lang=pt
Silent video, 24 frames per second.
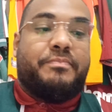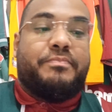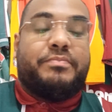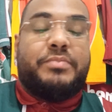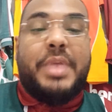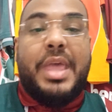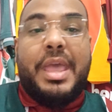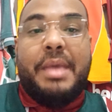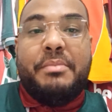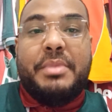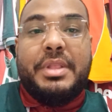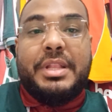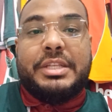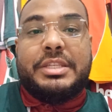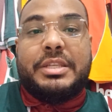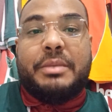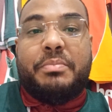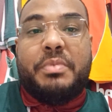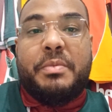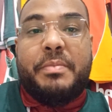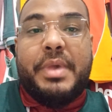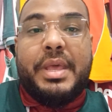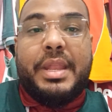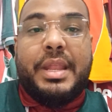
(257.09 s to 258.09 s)
Termina essa
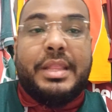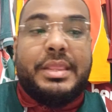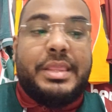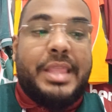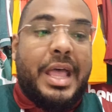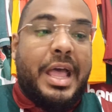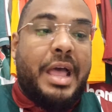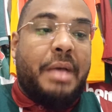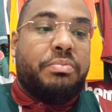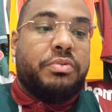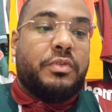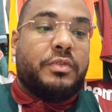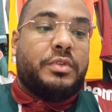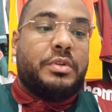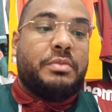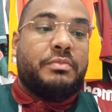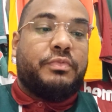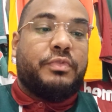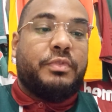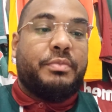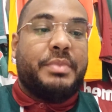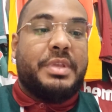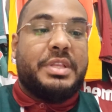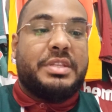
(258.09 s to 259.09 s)
primeira etapa, o time
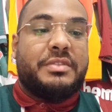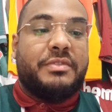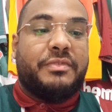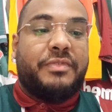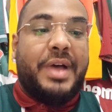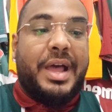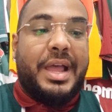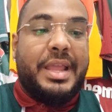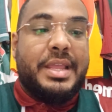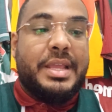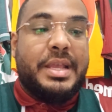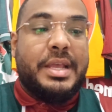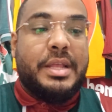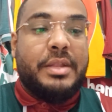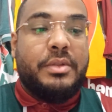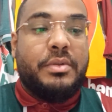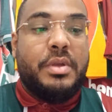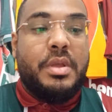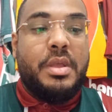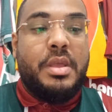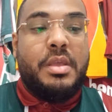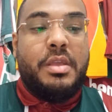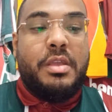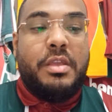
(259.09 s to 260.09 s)
Fluminense vaiando